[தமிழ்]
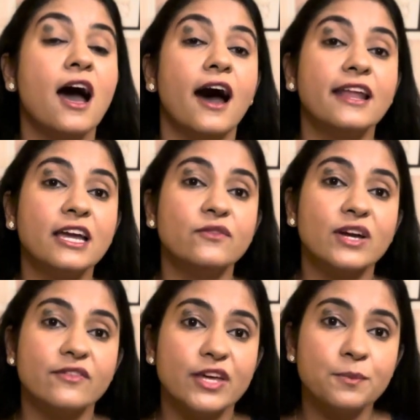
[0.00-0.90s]
ஆனால்
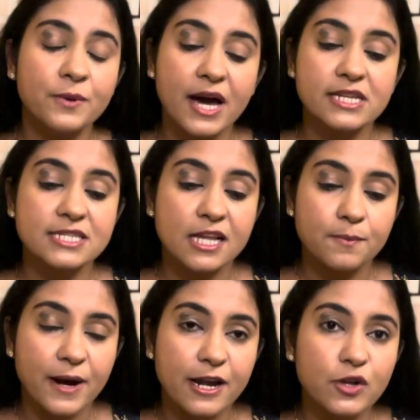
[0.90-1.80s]
இவங்க வெறுப்பு அரசியல்
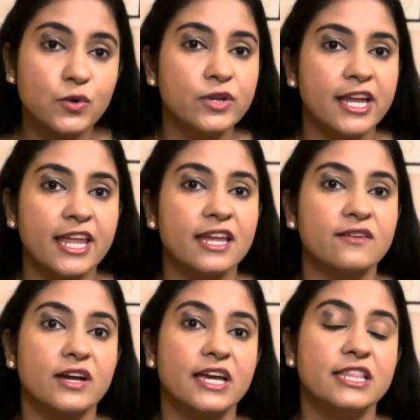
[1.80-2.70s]
பண்ணணும்னு
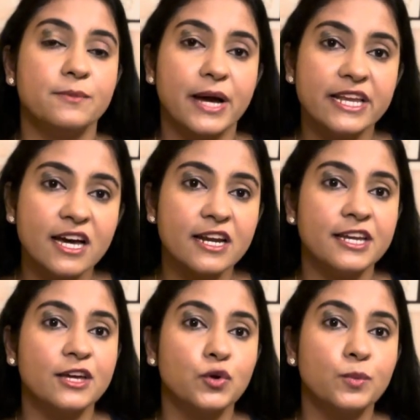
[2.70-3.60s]
நினைக்கிறவங்க இந்த
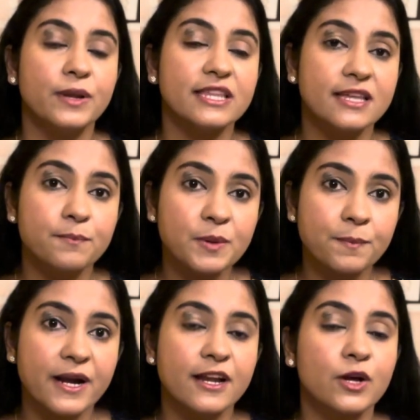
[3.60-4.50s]
மைனாரிட்டி குரூப்பில் தப்பு
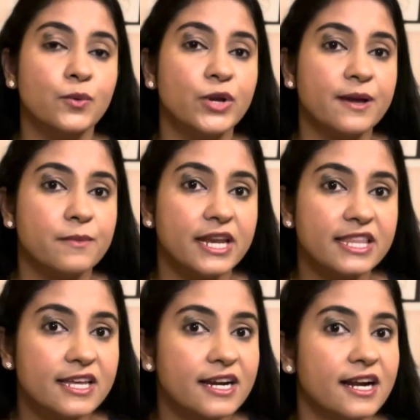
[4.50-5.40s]
பண்ணக்கூடிய
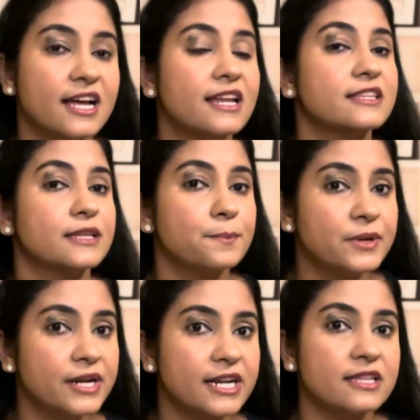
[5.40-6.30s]
மனிதர்களை அல்லது தப்பு
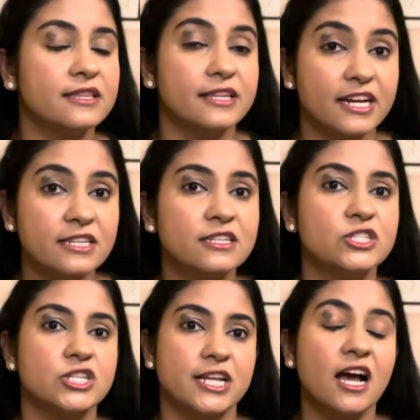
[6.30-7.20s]

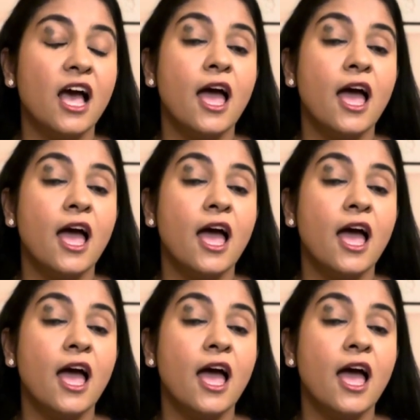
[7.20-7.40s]
நிகழ்ந்துருச்சுன்னா